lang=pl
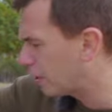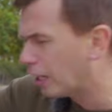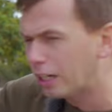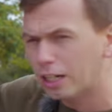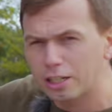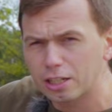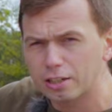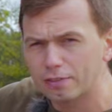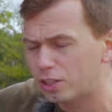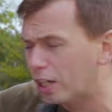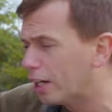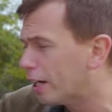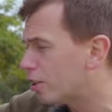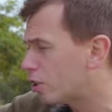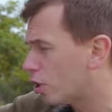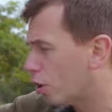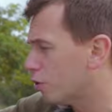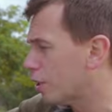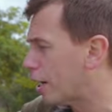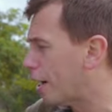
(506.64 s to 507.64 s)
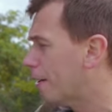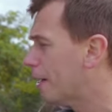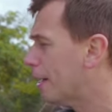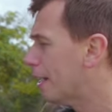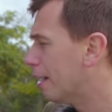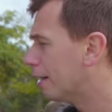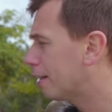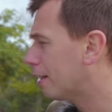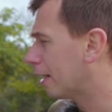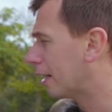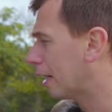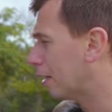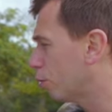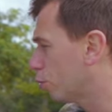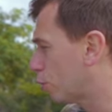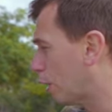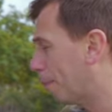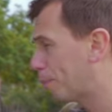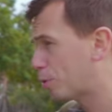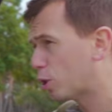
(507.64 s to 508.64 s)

wcale nie wydaje się ona taka duża.